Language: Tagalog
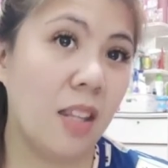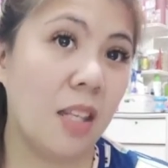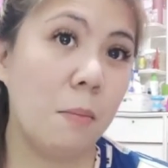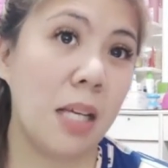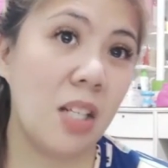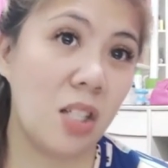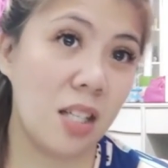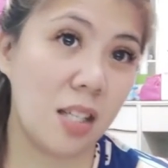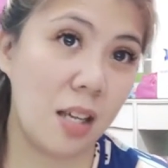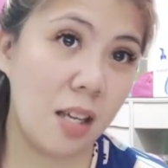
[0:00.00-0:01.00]
na-meet siya
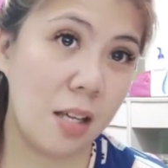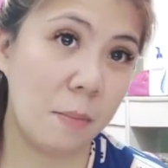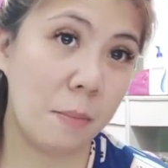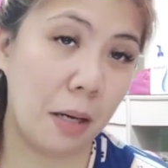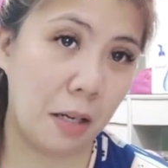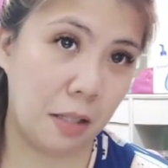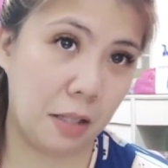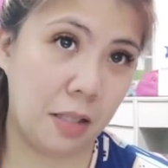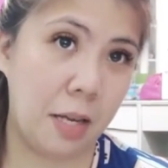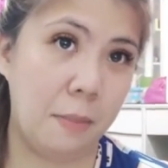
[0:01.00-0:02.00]
sa park
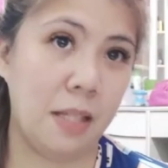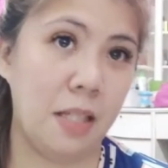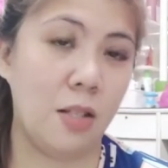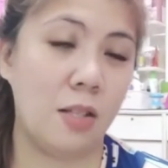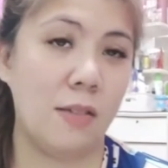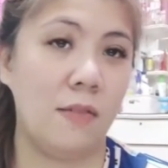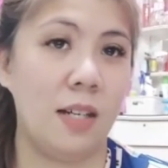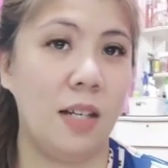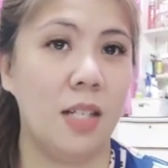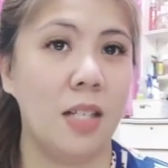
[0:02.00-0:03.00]
namin dito sa
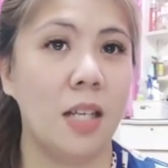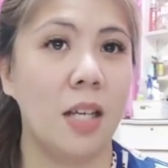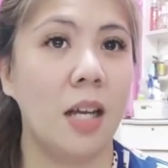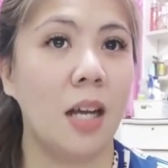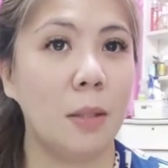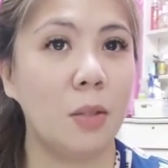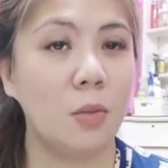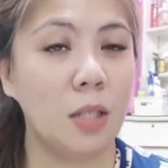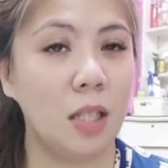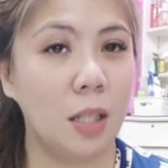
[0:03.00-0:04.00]
village. At
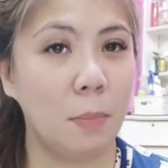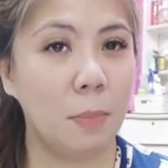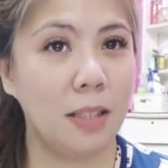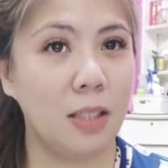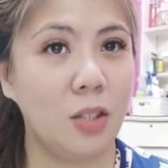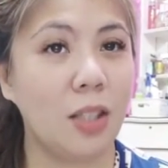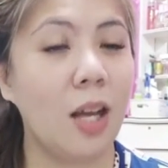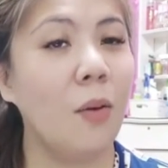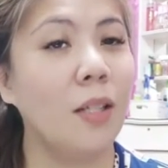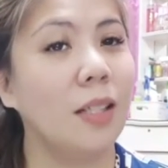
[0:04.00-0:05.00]
pag-uwi ng kapatid ko,
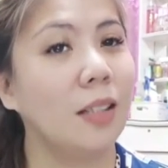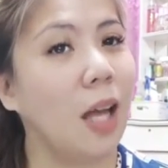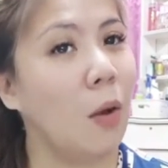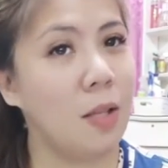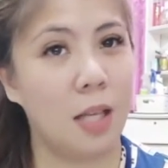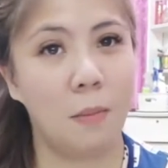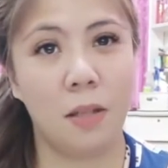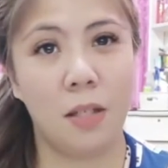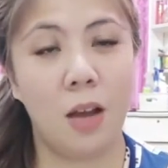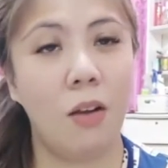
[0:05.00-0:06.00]
tawa ng tawa,
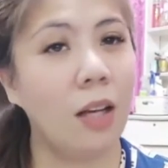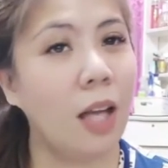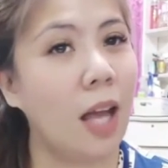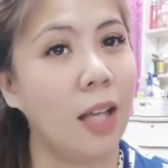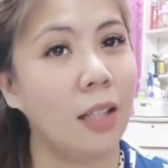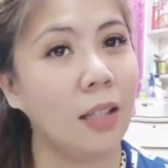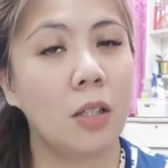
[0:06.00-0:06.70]
sabi niya, Oh, Kat,